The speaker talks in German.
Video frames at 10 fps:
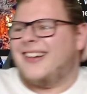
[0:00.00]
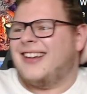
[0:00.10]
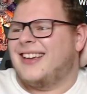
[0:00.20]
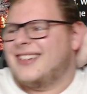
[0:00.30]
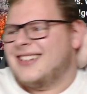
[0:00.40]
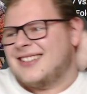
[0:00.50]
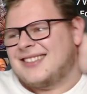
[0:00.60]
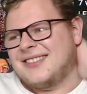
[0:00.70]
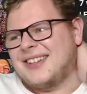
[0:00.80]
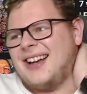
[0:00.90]
oh nee,
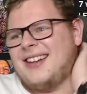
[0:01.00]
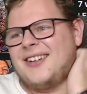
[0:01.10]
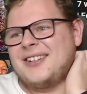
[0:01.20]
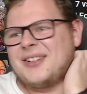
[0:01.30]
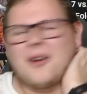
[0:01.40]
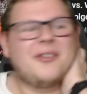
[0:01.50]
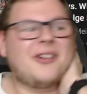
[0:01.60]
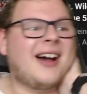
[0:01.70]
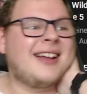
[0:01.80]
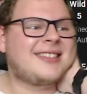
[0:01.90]
zu geil, Leute. Gucken wir noch